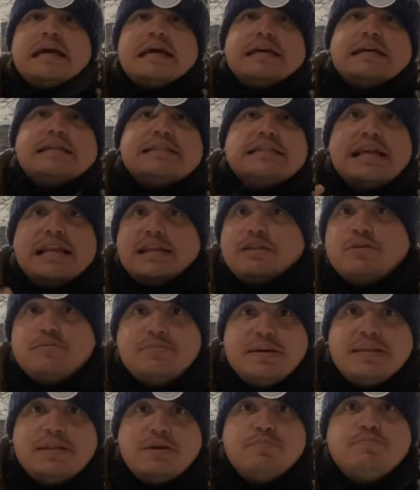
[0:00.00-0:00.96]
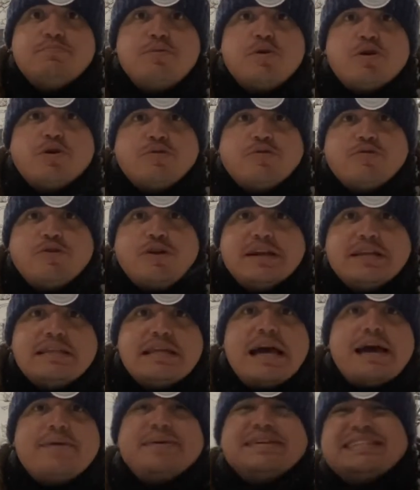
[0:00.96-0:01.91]
está la tormenta un poco
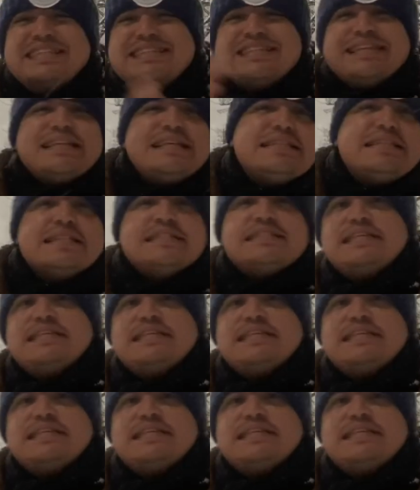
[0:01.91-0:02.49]
fuerte. A veces te dicen,